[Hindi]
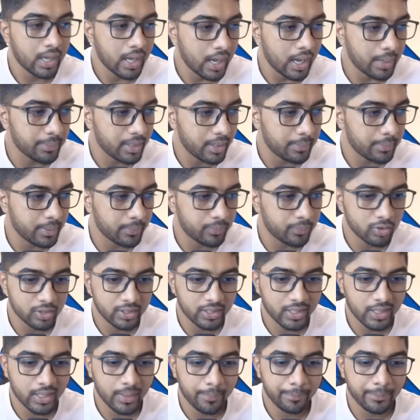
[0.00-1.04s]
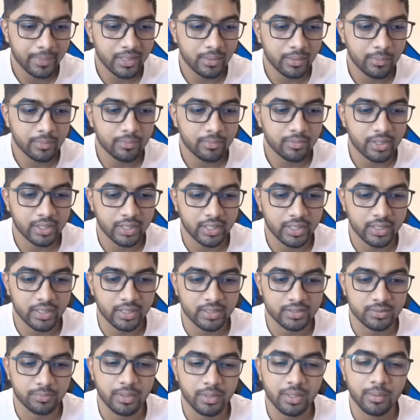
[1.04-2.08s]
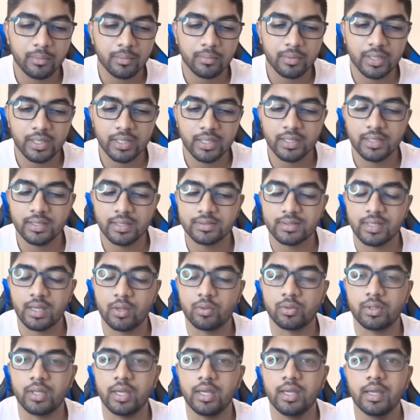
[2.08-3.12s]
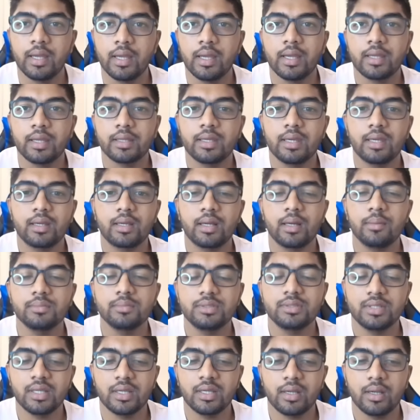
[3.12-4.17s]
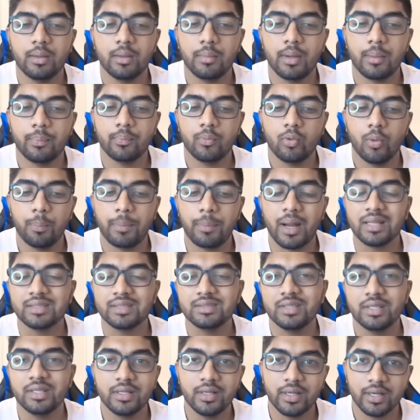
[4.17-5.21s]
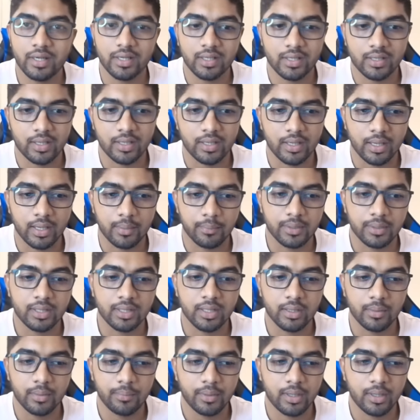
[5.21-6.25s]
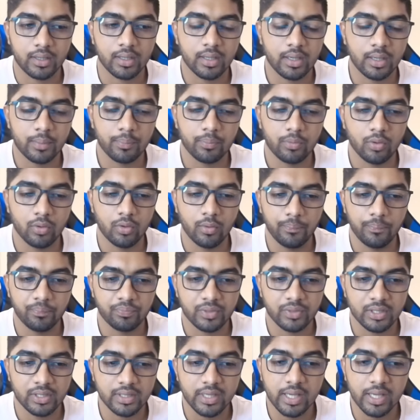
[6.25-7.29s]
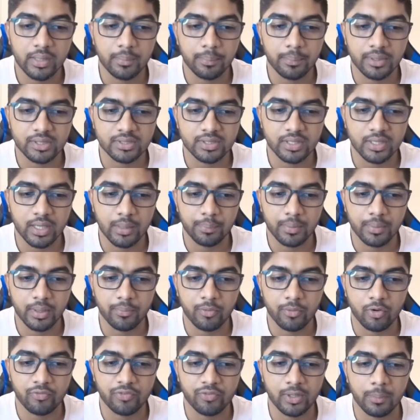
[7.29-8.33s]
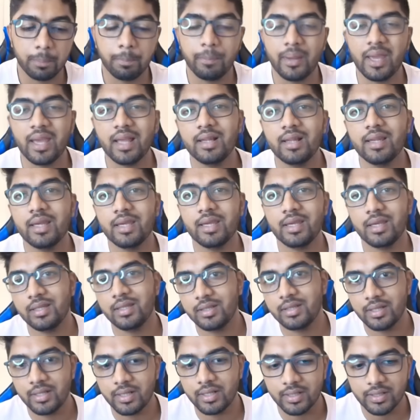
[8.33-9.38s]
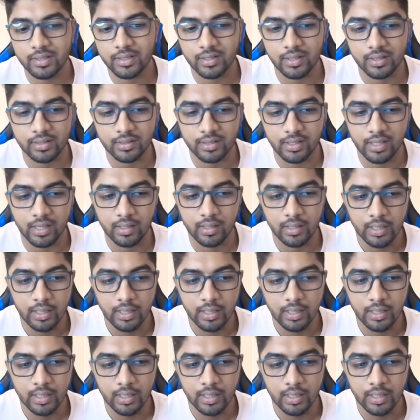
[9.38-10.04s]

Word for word: अब यहाँ पे आपको दिखेगा मिनिमम ट्रेडिंग डेज मिनिमम ट्रेडिंग डेज क्या होता है कि कम से कम आपको पाँच दिन ट्रेड करना है मतलब अगर आपको टेन परसेंट आपने प्रॉफिट पहले ही दिन हिट कर दिया